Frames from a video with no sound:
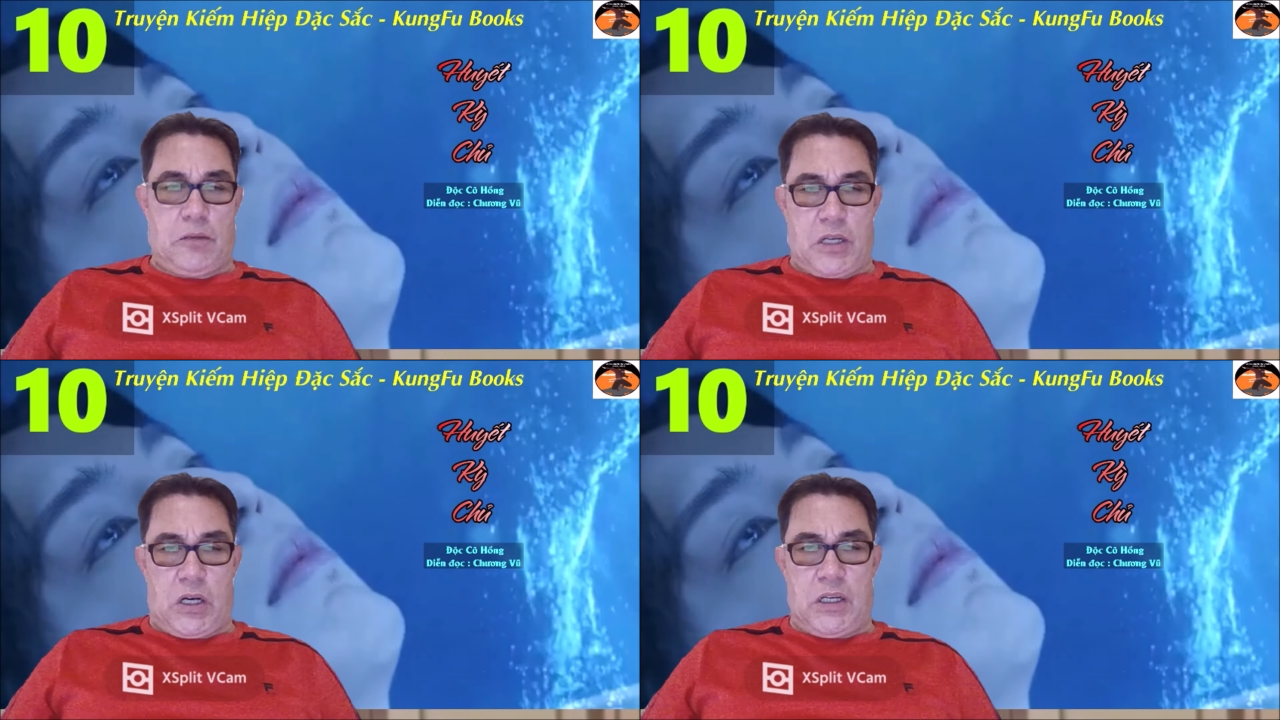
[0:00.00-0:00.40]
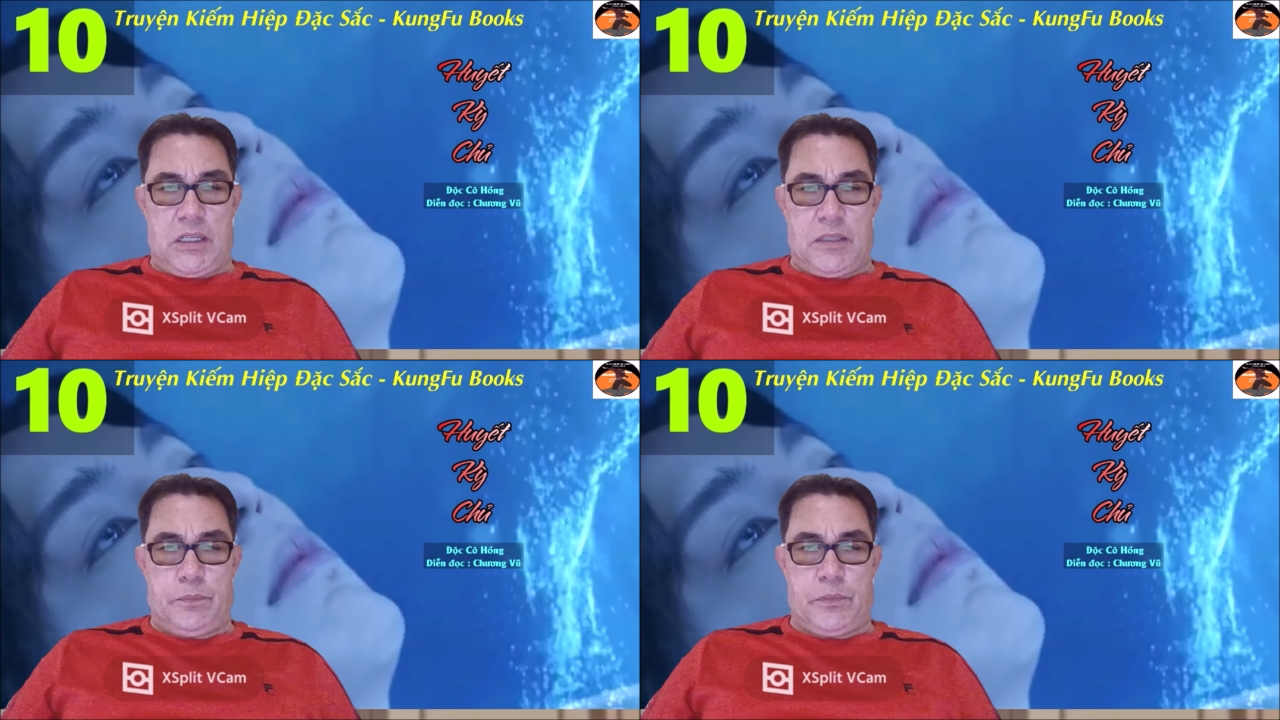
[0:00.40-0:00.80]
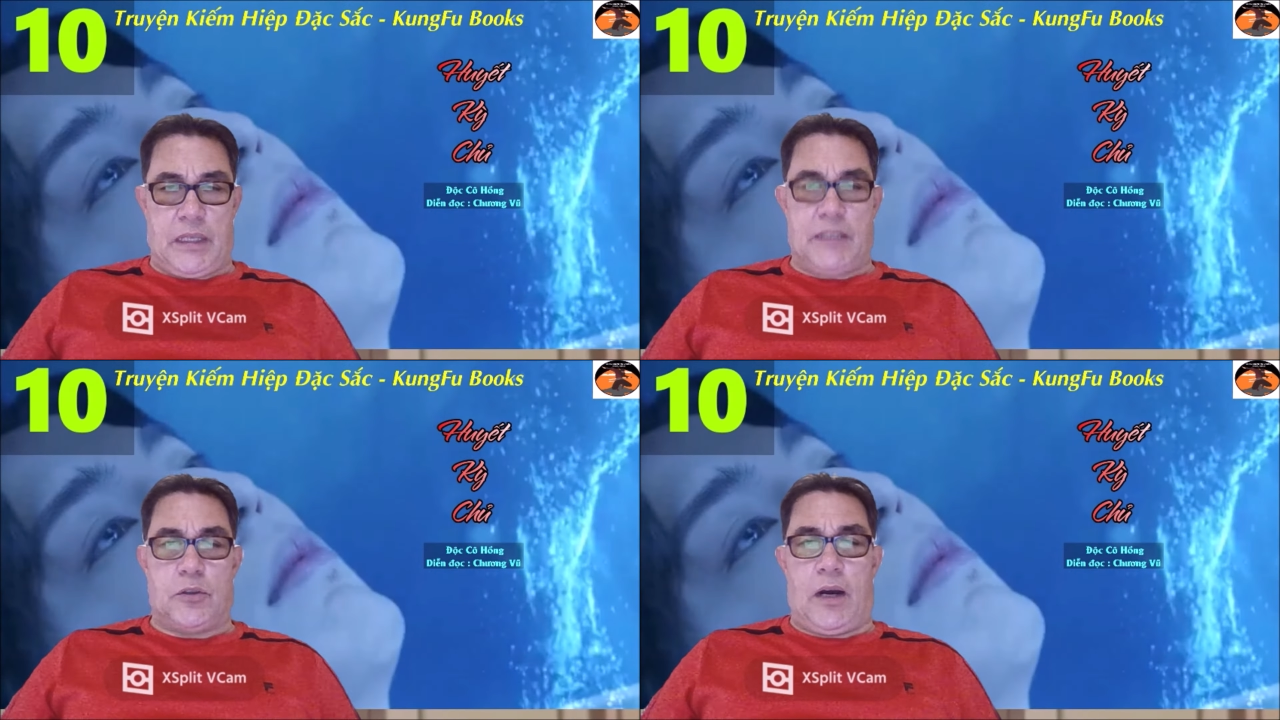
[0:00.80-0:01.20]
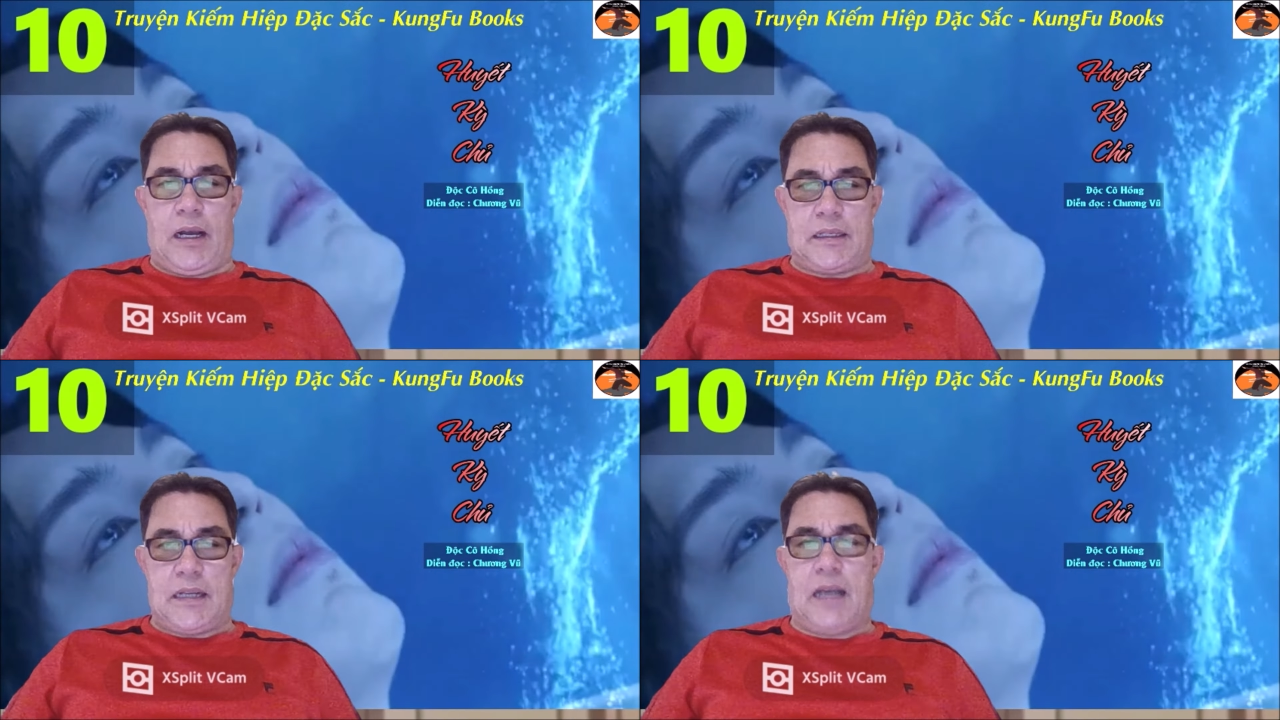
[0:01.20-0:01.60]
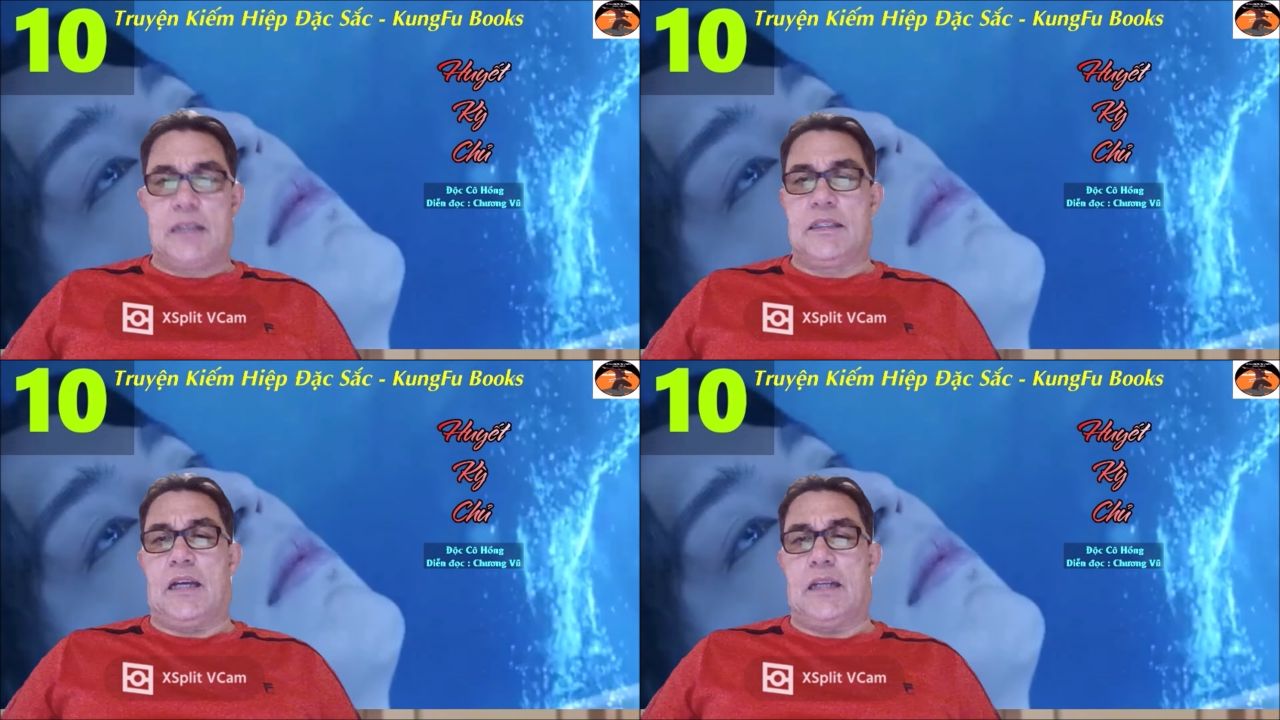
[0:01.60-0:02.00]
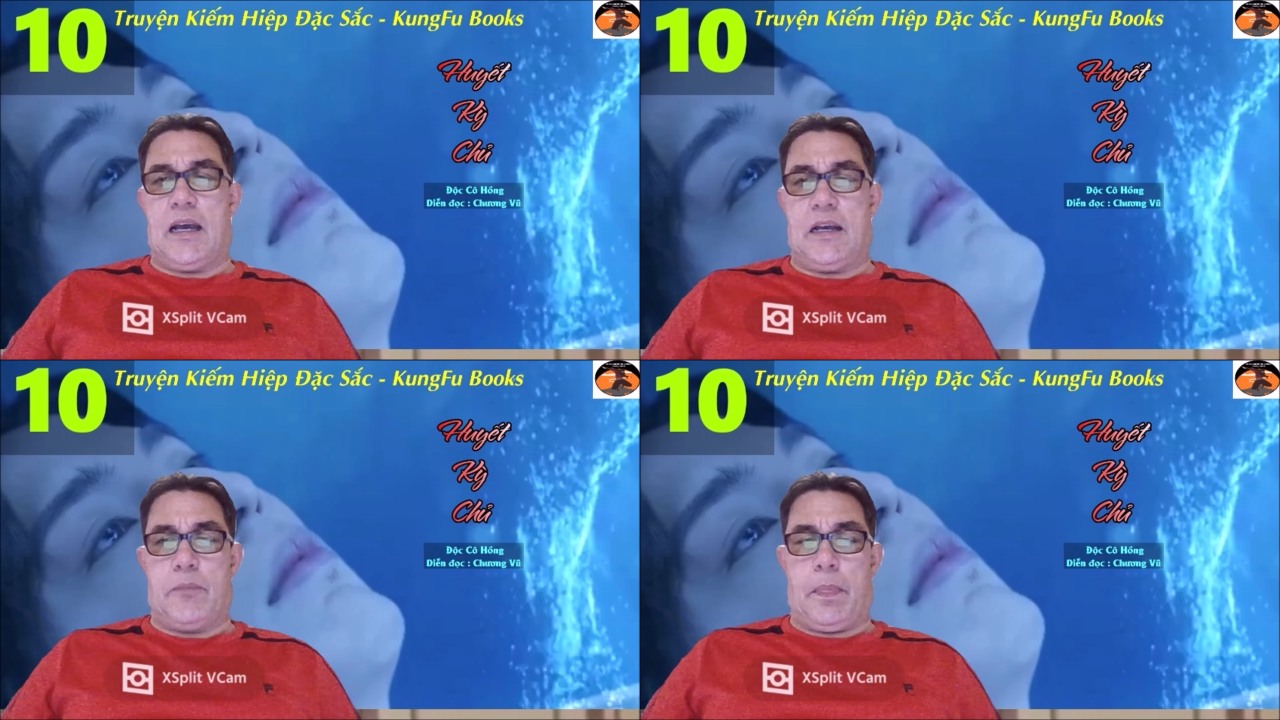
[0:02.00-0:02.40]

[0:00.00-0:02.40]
cọng cỏ, chỉ toàn đá và đá.